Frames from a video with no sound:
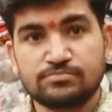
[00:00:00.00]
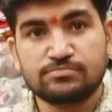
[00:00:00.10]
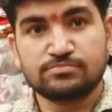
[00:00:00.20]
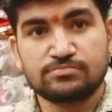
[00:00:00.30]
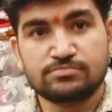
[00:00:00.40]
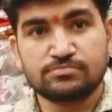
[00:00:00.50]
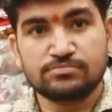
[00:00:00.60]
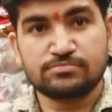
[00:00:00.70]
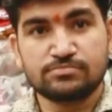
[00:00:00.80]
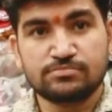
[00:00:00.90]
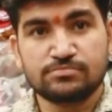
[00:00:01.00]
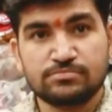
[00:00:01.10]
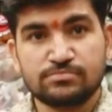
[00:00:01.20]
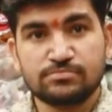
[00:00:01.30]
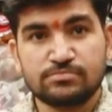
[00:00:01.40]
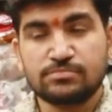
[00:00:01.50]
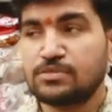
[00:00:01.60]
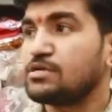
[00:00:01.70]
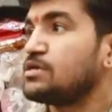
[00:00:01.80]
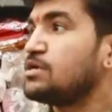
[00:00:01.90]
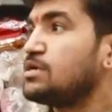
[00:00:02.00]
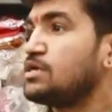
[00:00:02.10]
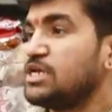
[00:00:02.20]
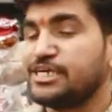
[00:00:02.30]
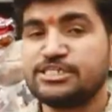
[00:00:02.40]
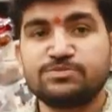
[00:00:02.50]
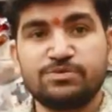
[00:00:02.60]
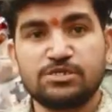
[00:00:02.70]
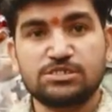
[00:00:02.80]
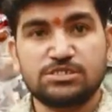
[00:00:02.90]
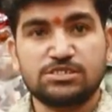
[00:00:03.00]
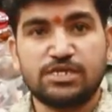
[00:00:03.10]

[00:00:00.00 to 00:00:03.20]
சார் அடுத்தது நம்ம வந்து என்ன ஐட்டம் பார்க்க போகிறோங்க சார் லேடிஸ் பர்ஸ்